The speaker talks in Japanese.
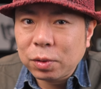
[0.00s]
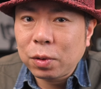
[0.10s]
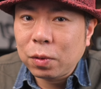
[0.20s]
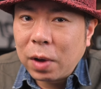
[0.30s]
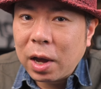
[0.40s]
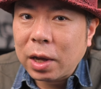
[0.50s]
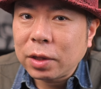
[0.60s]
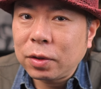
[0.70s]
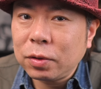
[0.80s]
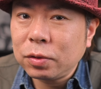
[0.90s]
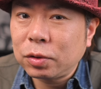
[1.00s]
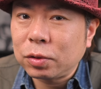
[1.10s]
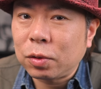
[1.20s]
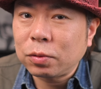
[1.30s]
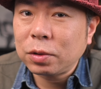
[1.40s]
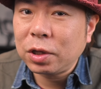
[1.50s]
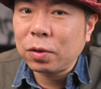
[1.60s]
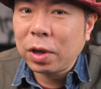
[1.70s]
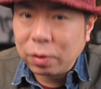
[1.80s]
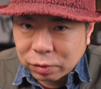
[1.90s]
の方は
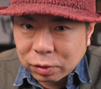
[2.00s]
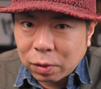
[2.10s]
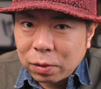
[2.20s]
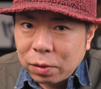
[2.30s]
96kHz と